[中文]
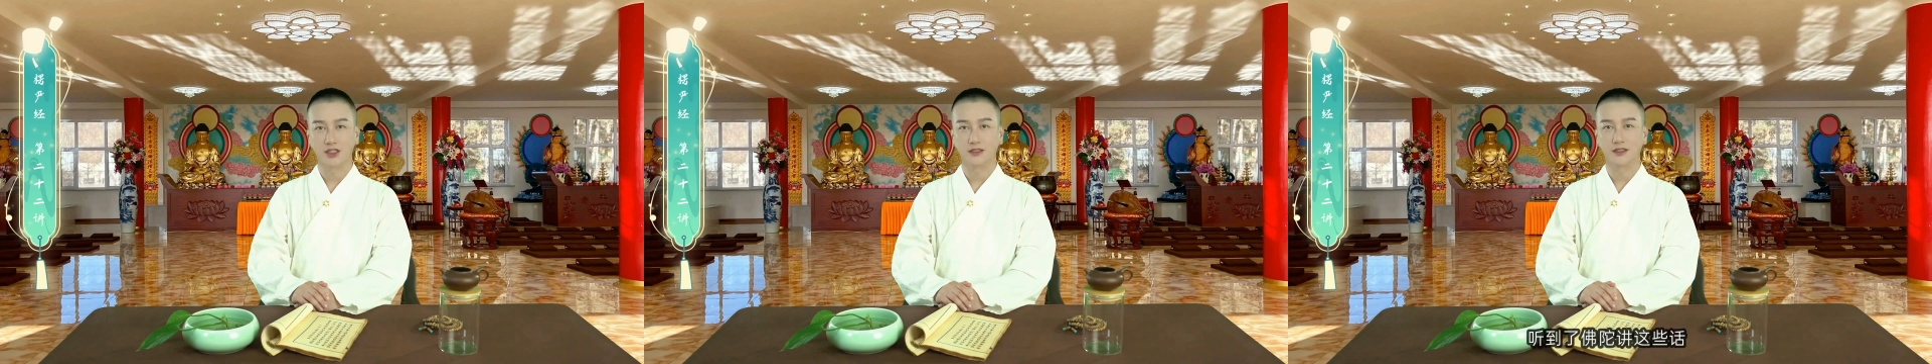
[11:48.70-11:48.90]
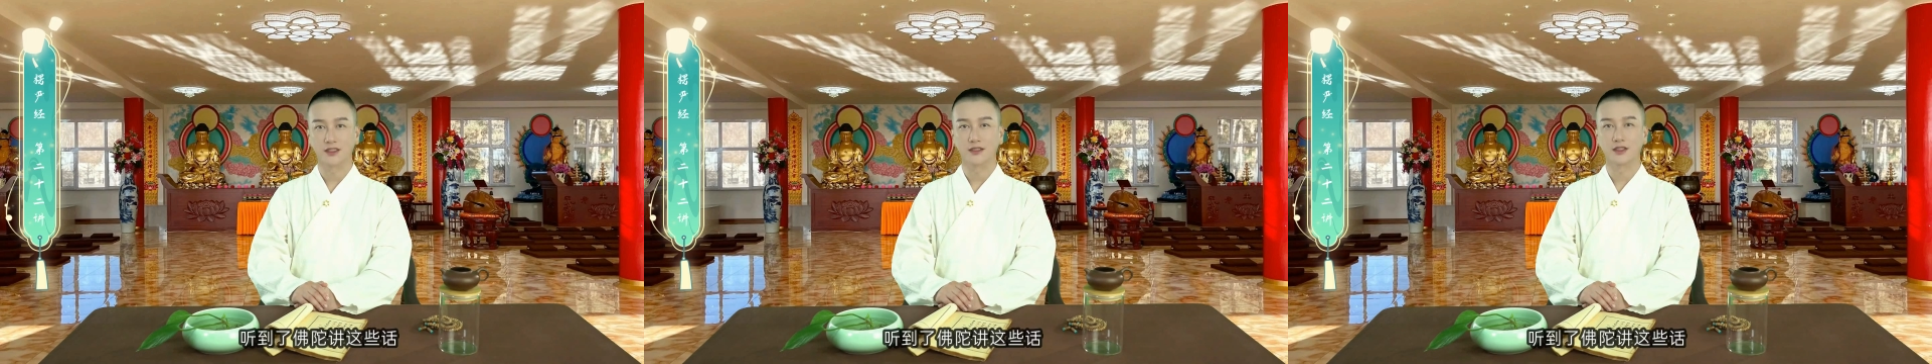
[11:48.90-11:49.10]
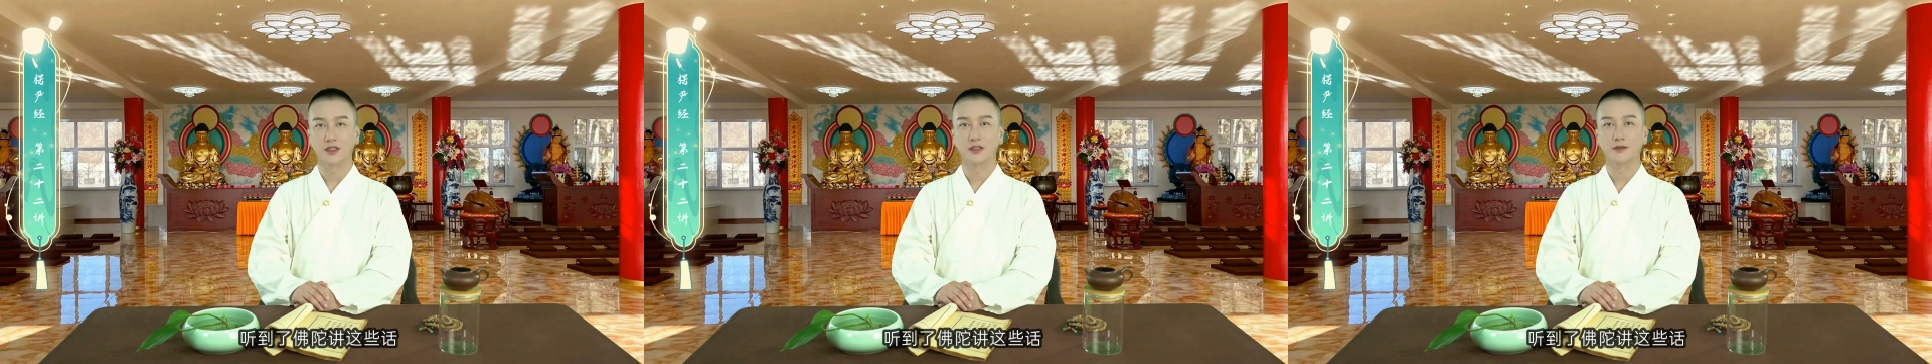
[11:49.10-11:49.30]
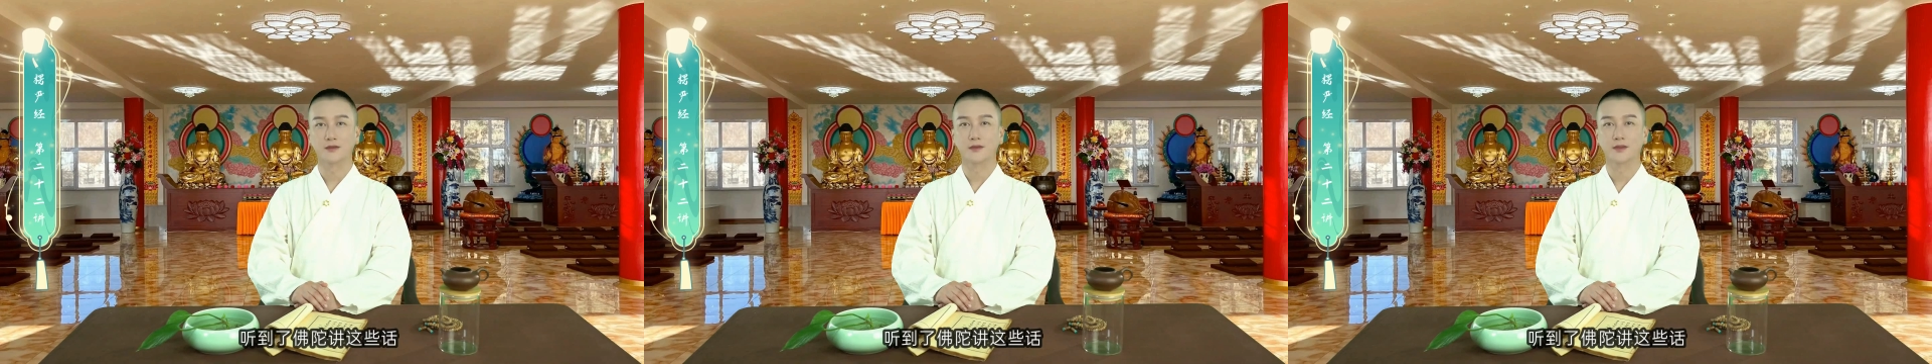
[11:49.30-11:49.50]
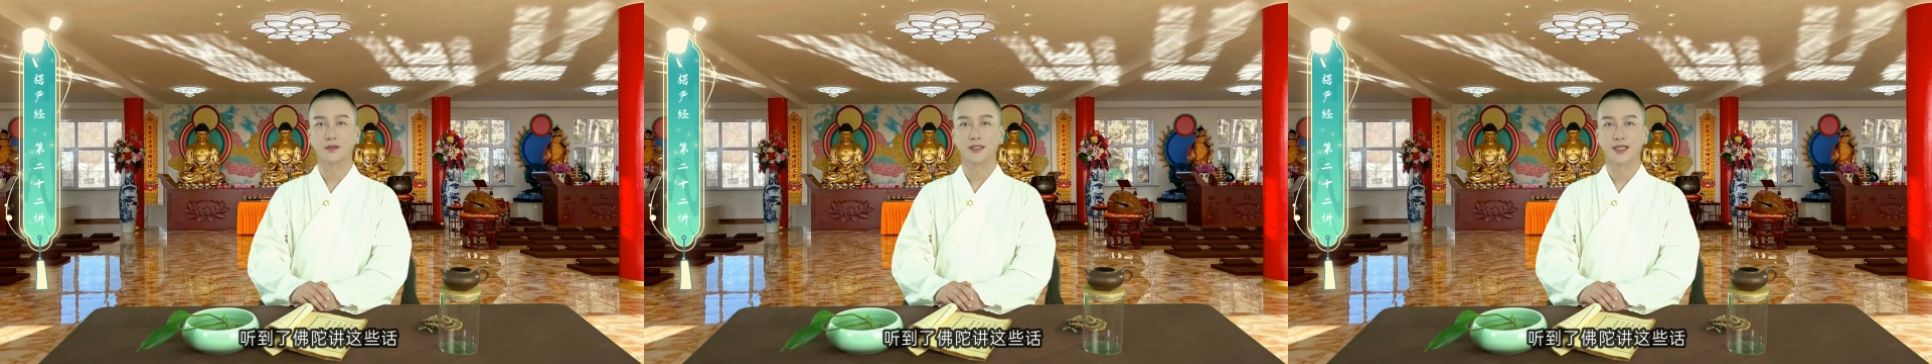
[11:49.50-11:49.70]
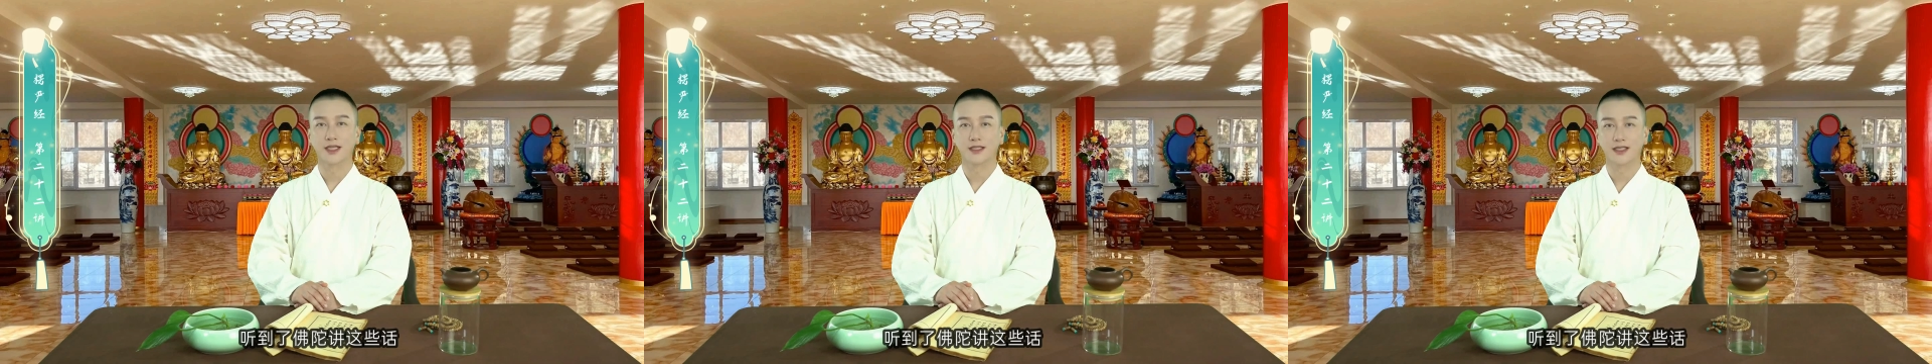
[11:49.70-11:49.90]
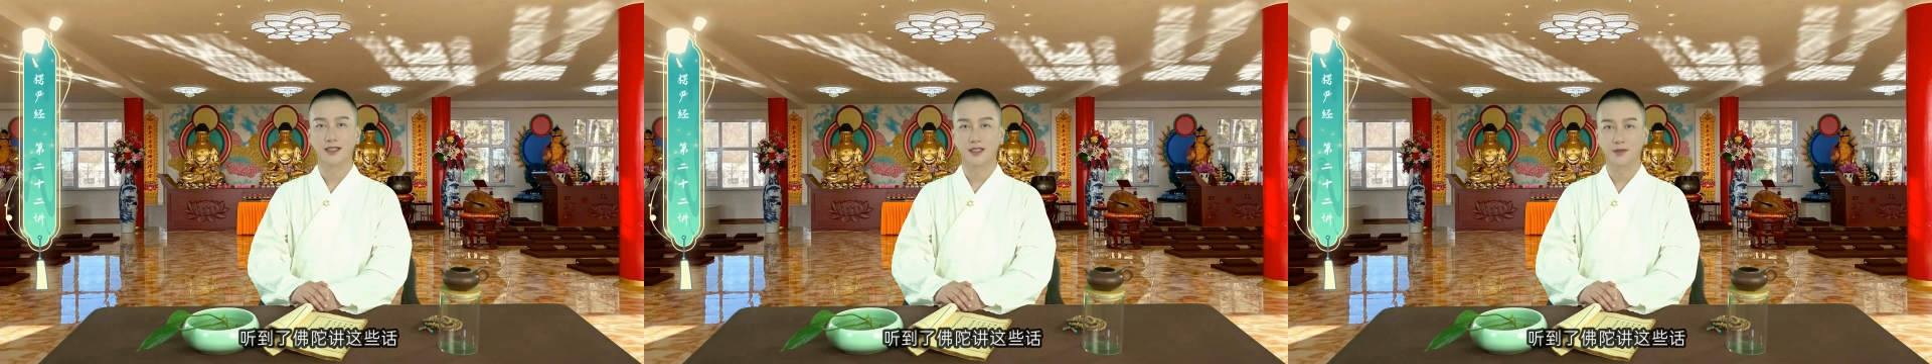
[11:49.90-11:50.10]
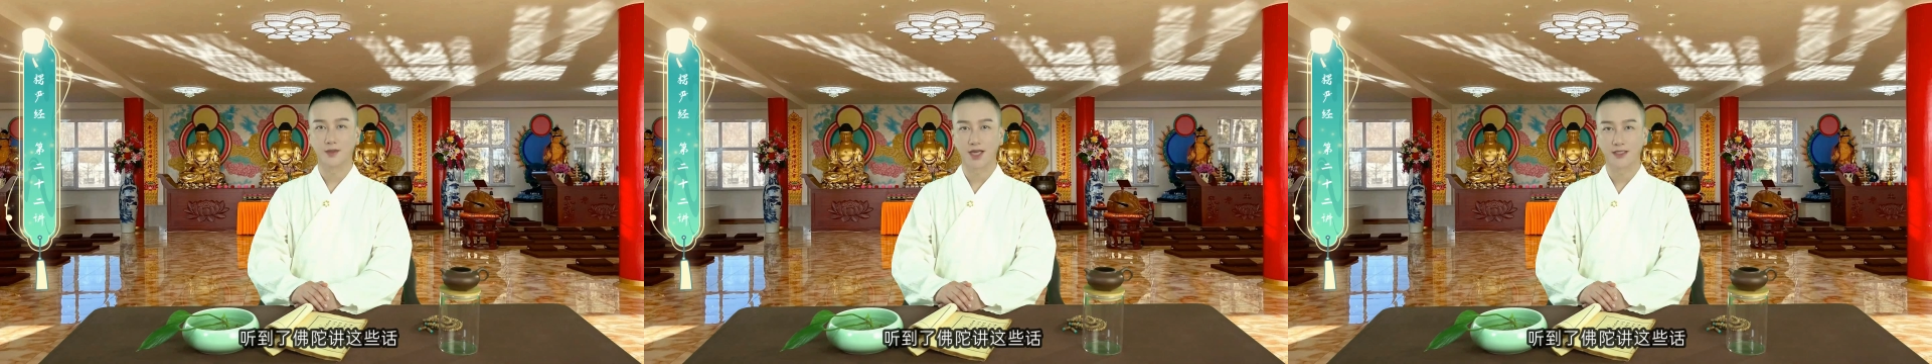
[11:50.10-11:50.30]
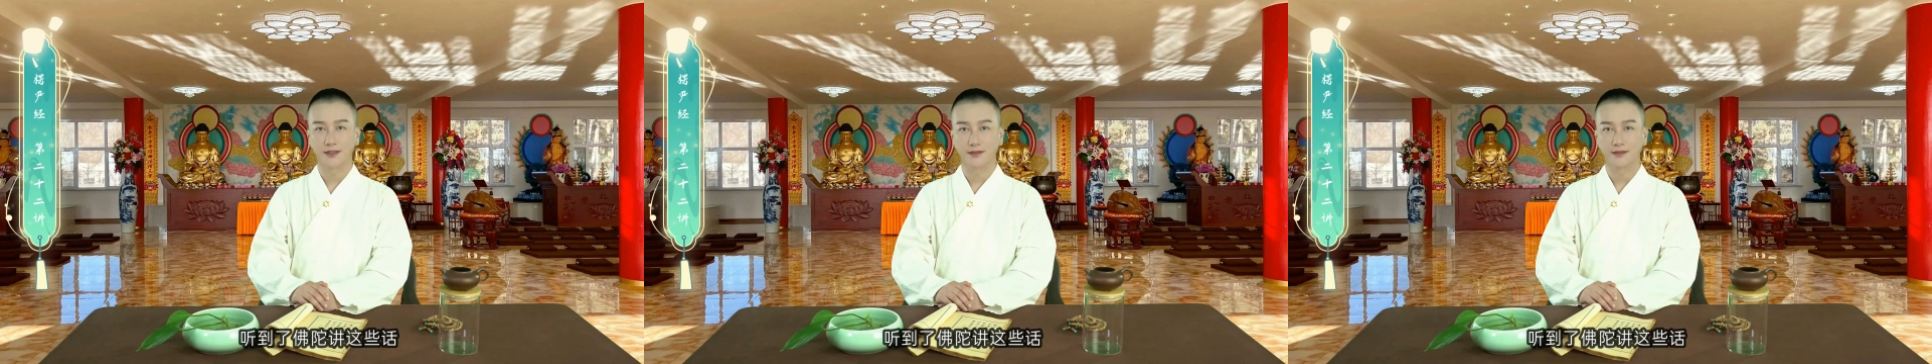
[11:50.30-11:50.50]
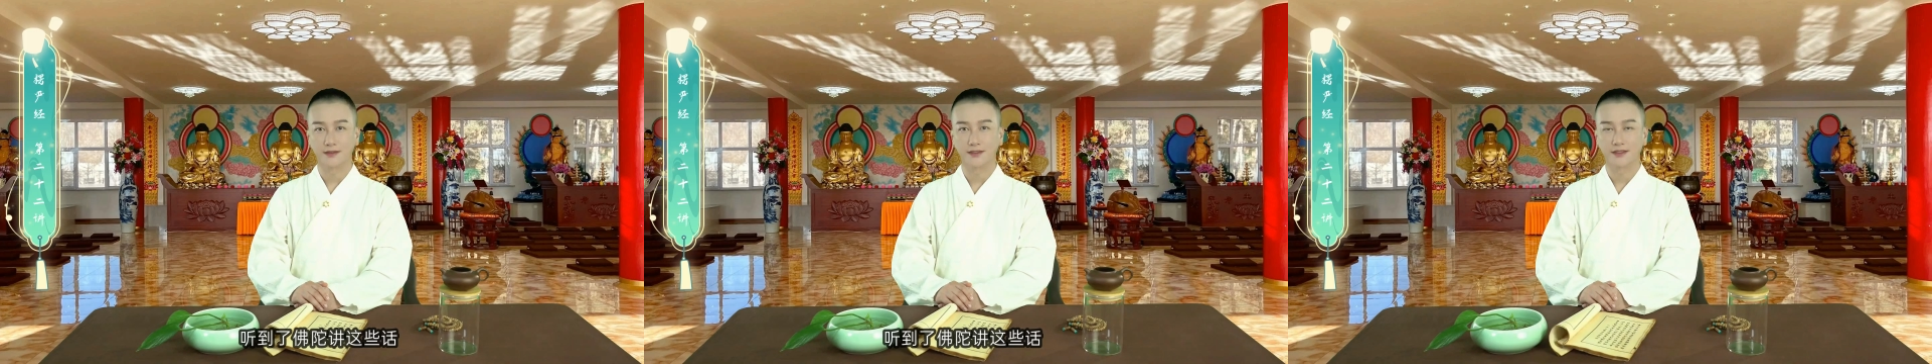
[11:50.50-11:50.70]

听到了佛陀讲这些话，